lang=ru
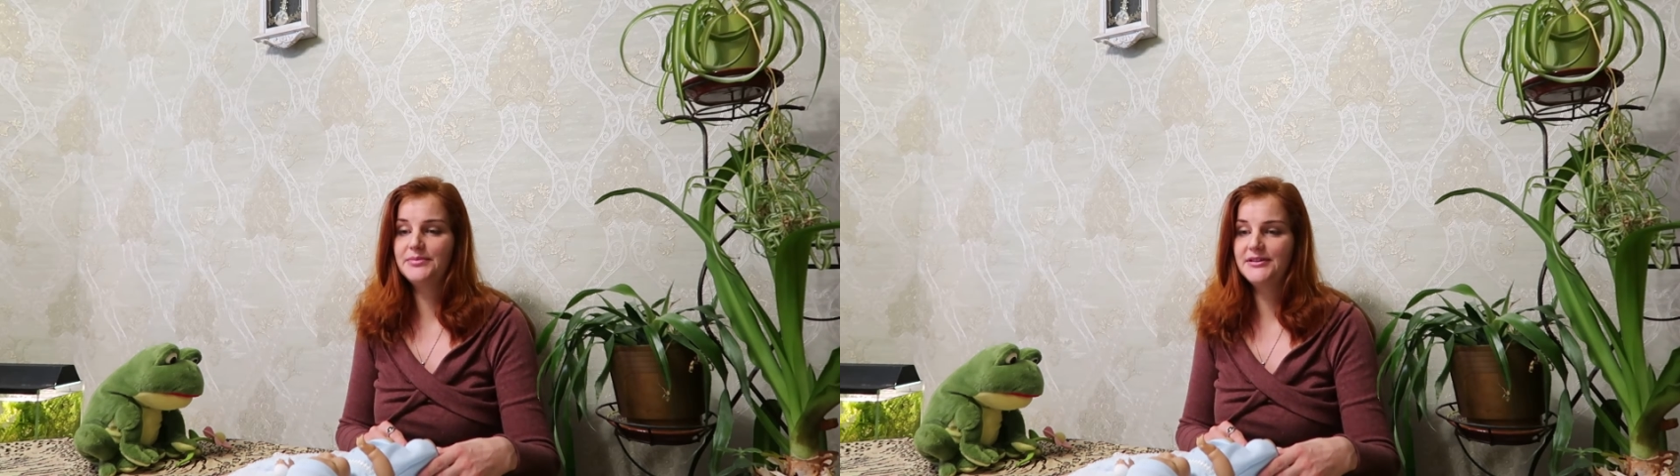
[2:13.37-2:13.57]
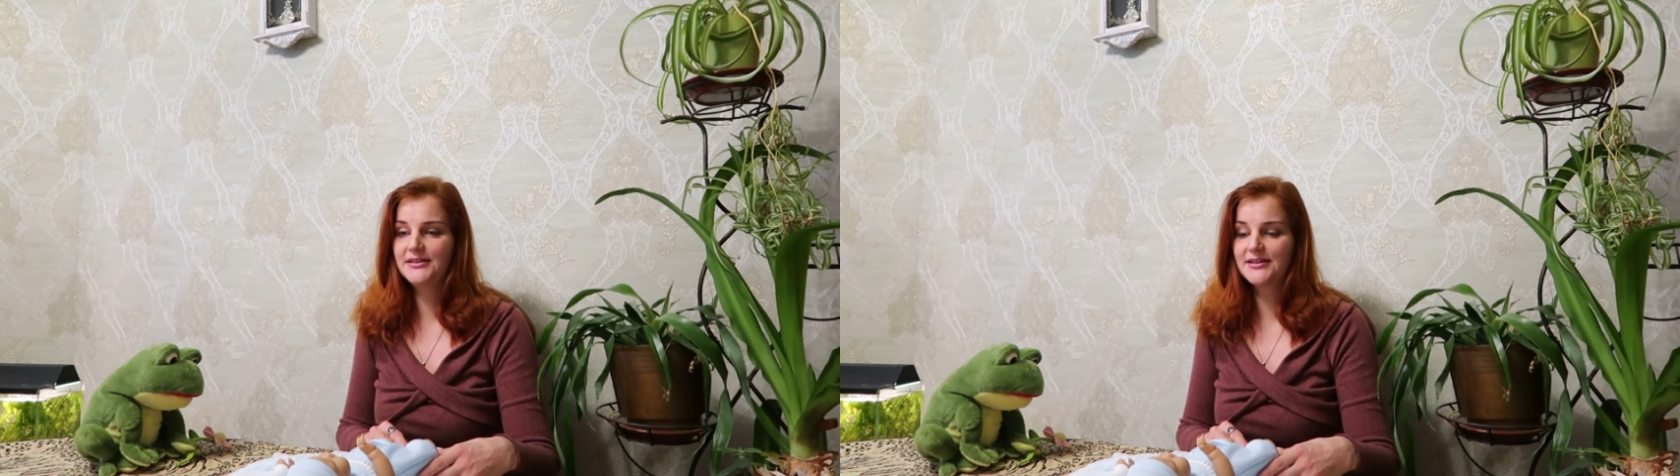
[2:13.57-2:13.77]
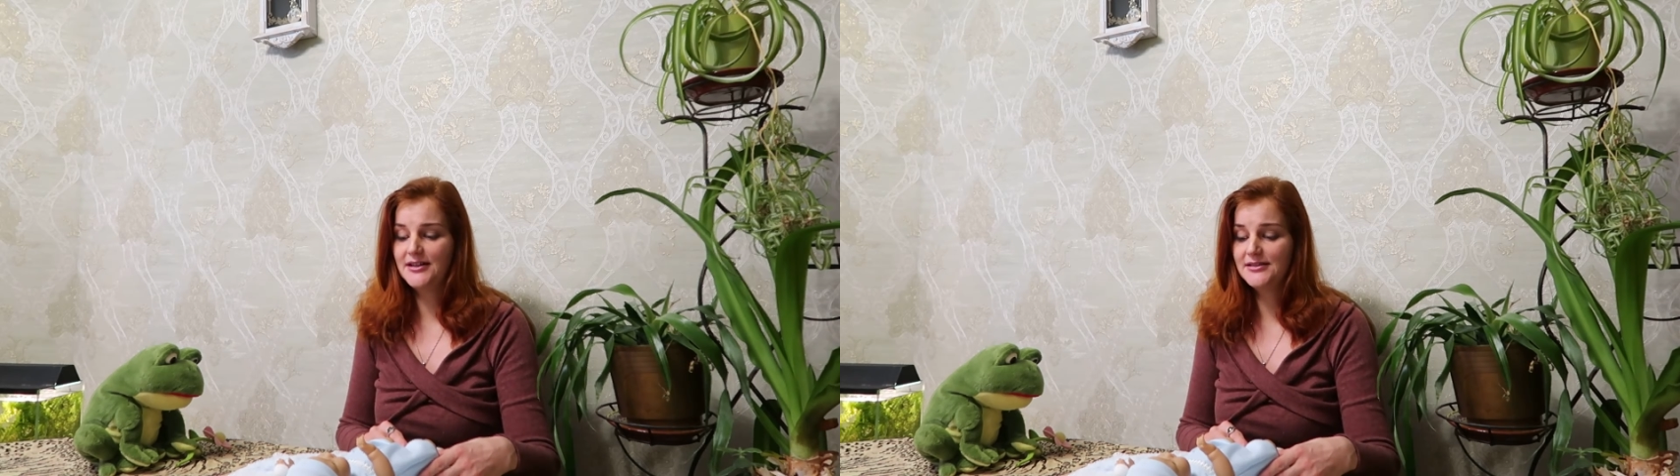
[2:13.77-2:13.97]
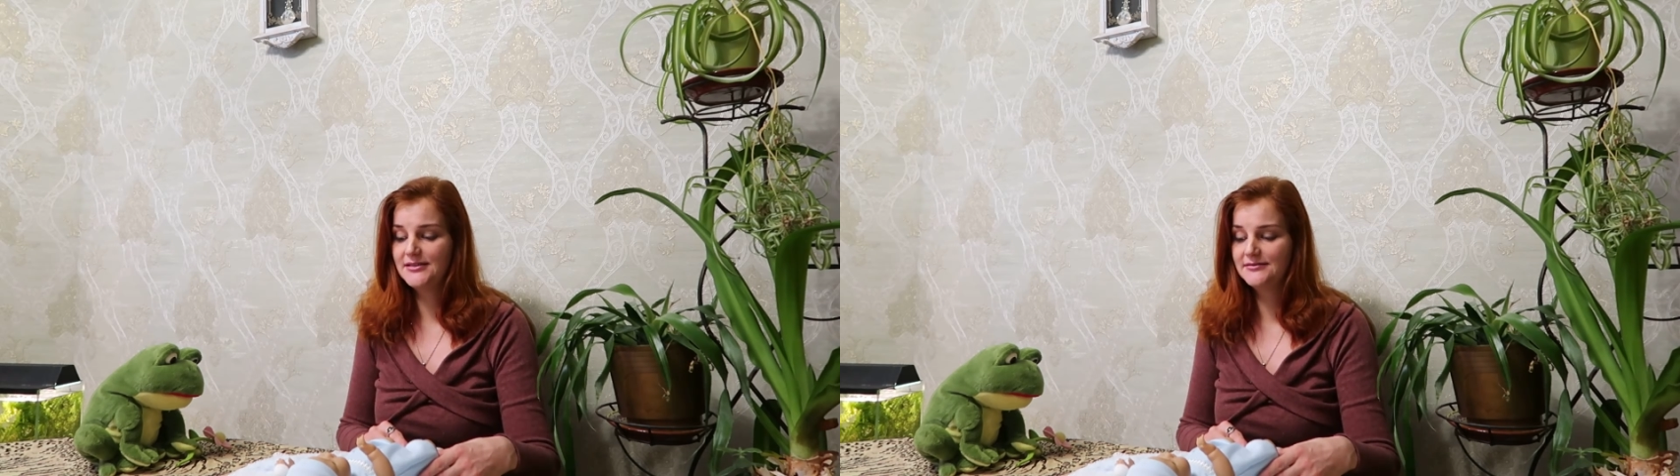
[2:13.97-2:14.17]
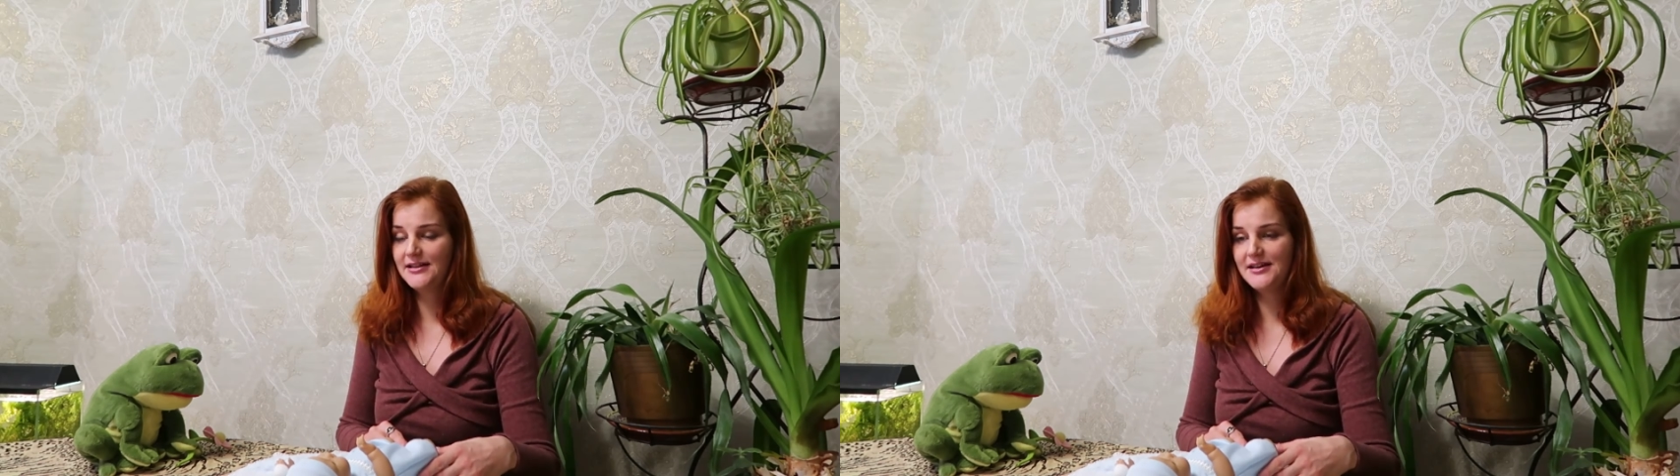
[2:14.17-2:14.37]
поиграть
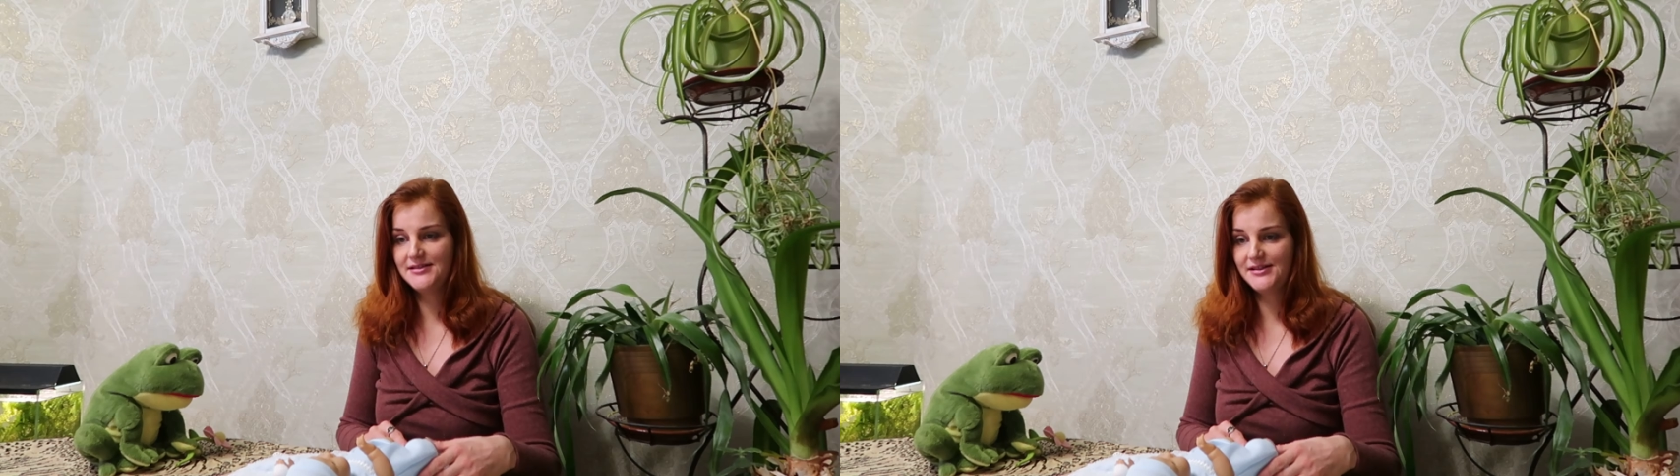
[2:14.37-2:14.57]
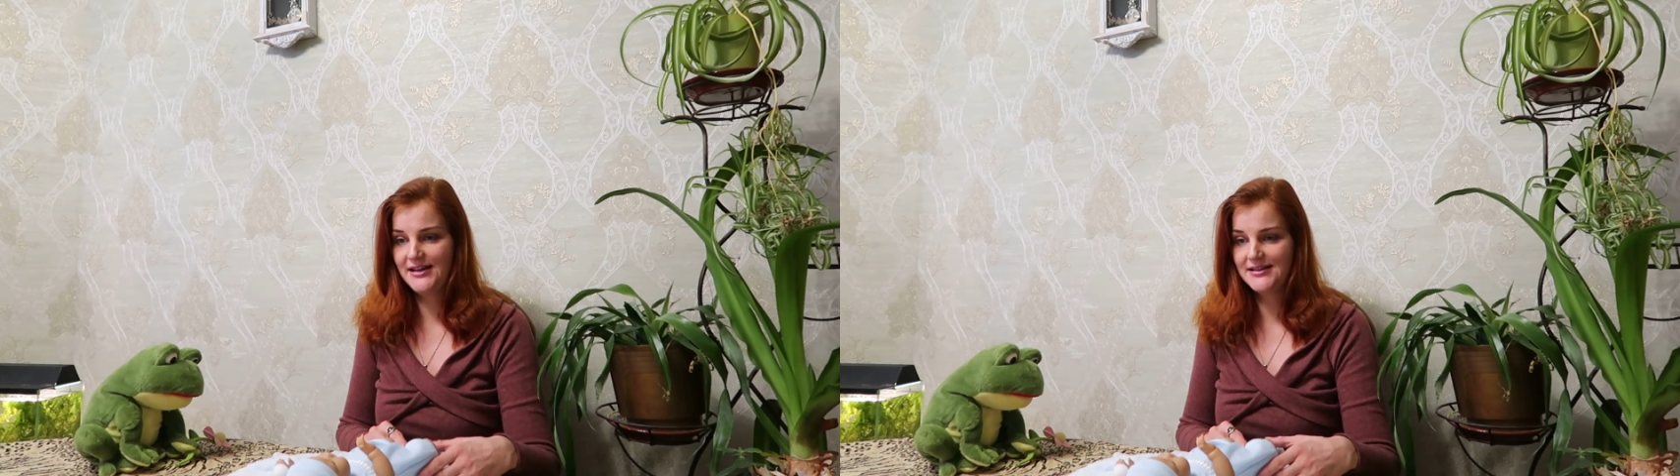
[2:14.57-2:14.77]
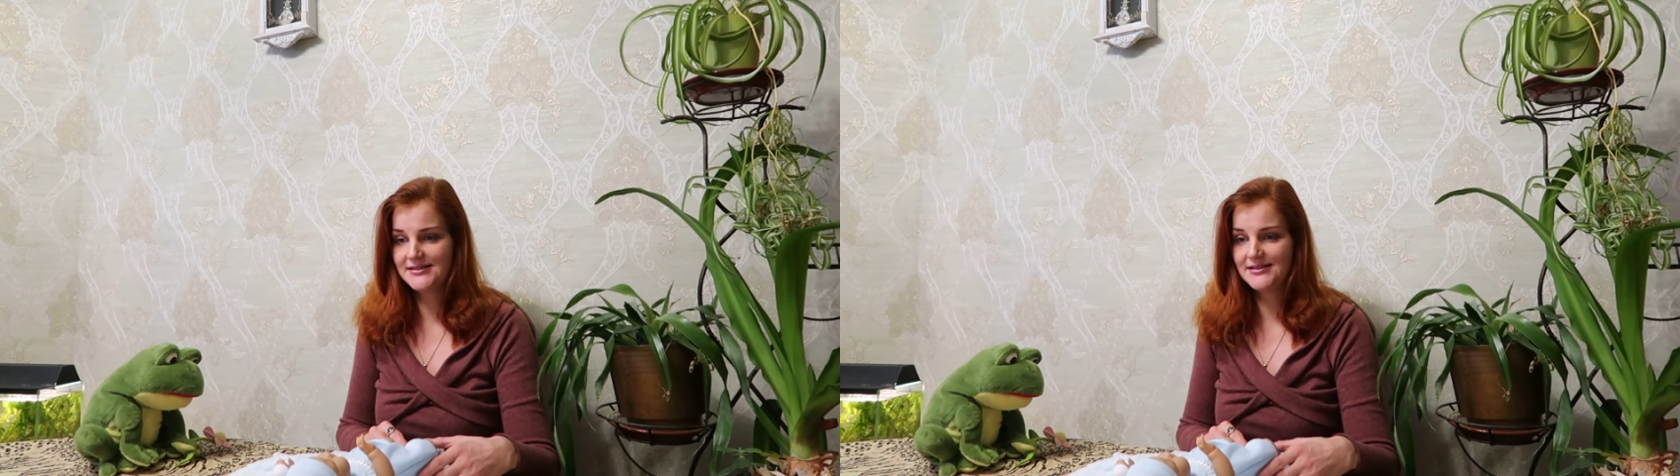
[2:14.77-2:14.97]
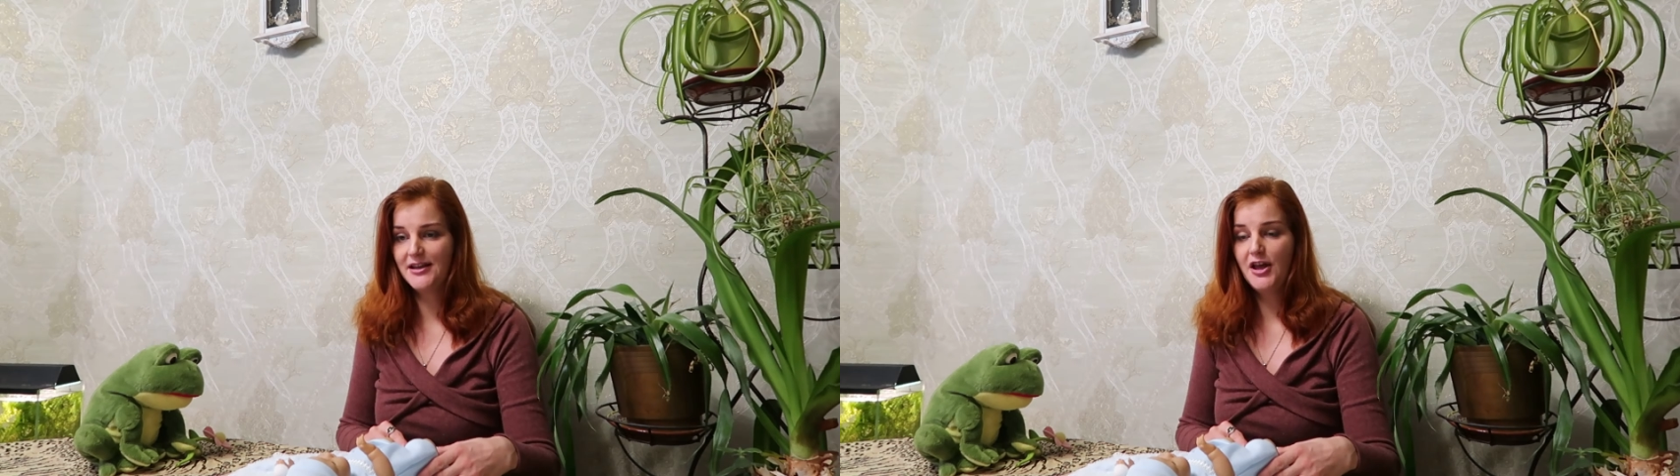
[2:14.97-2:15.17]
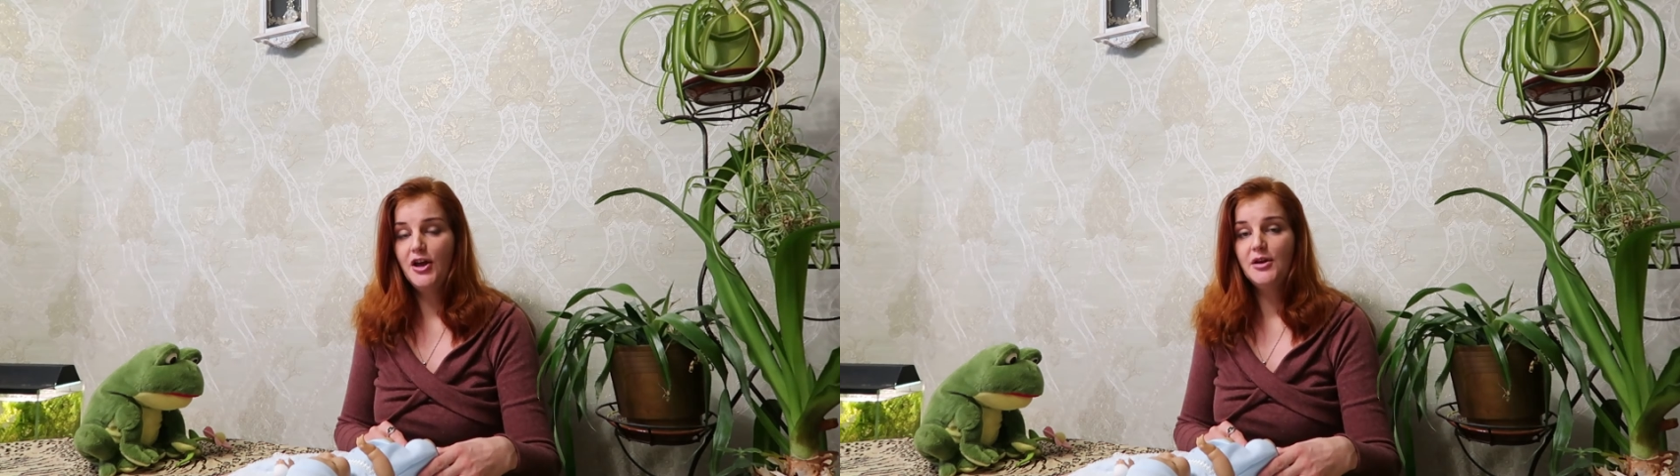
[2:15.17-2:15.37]
на одеяльце.